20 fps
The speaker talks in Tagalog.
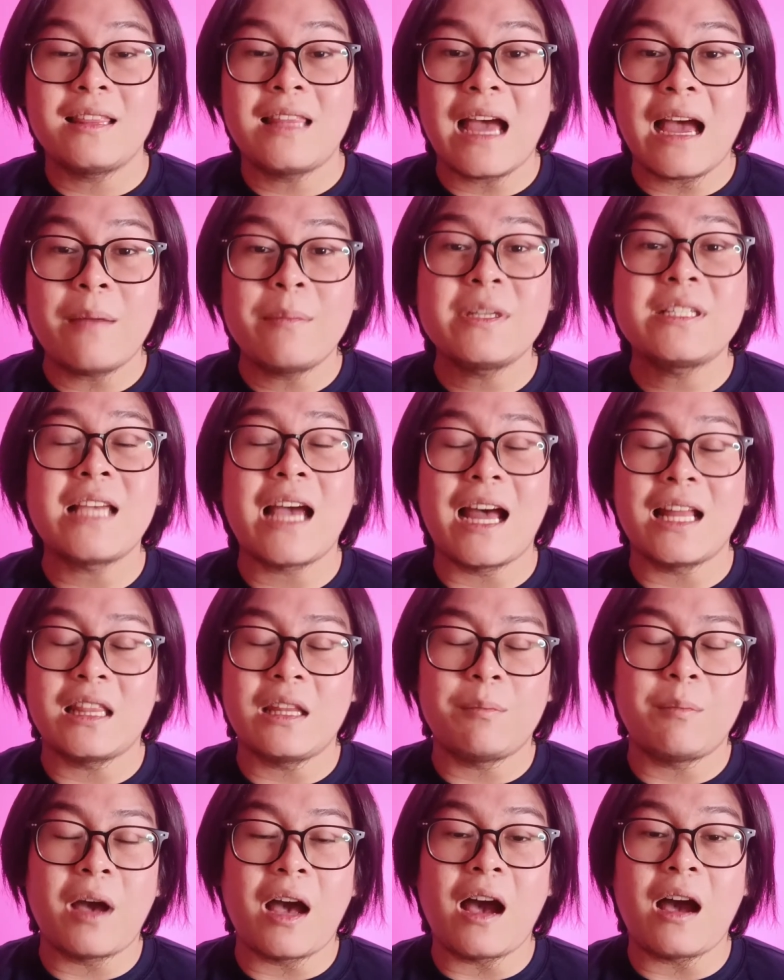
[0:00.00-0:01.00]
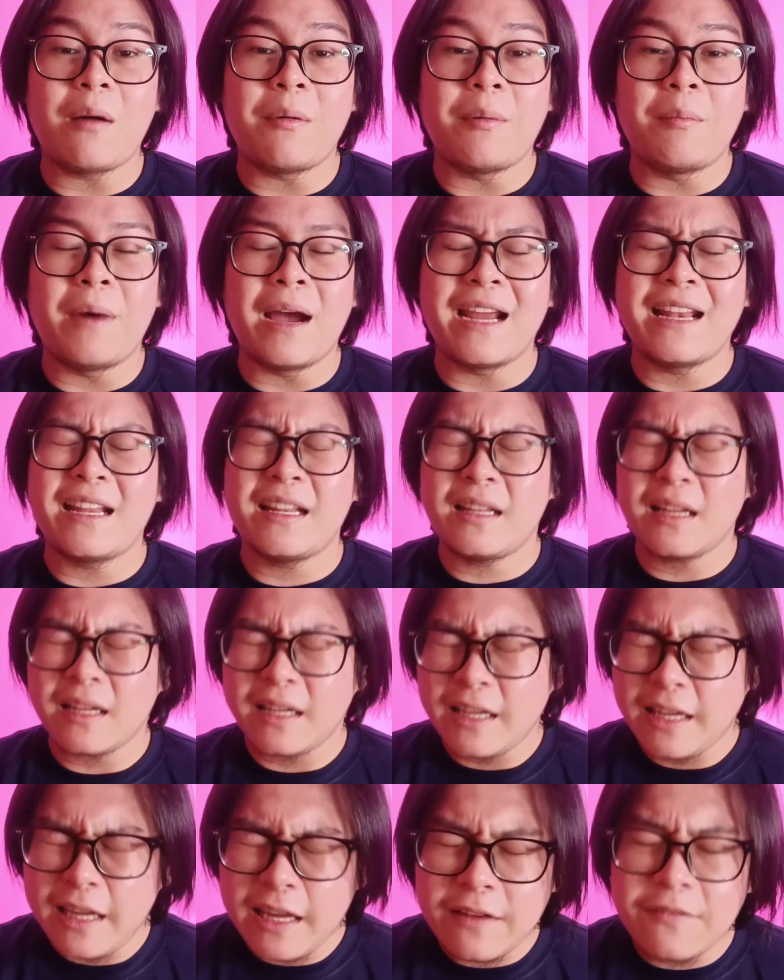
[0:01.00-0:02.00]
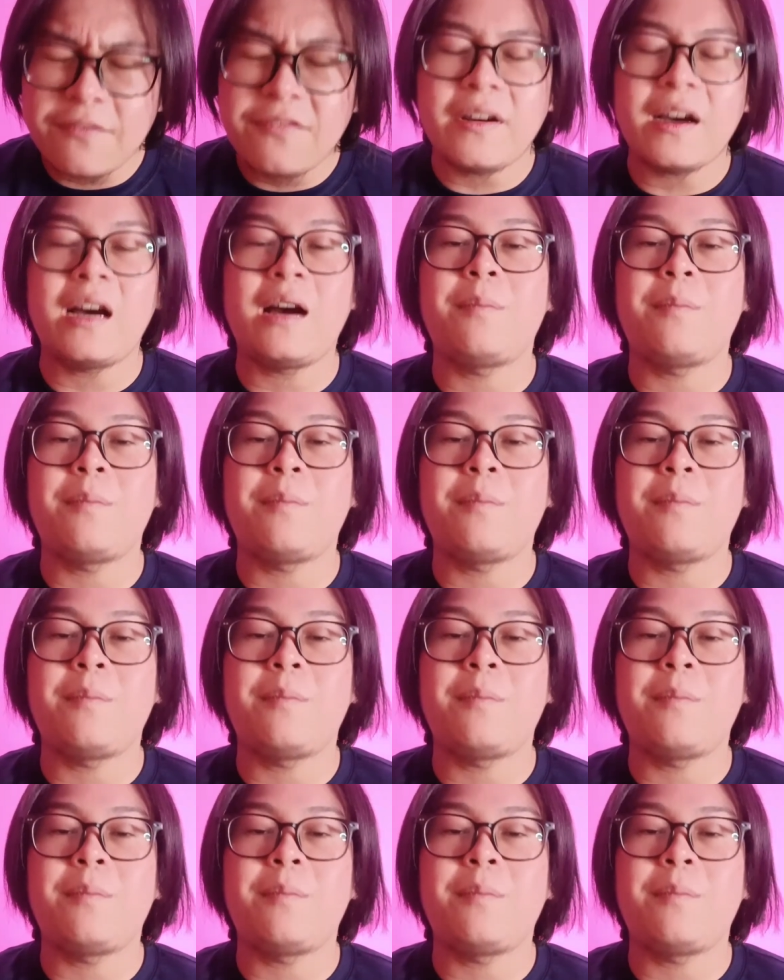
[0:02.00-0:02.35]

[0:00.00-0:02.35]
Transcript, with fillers: dami sa ating mga kababayan na nag-give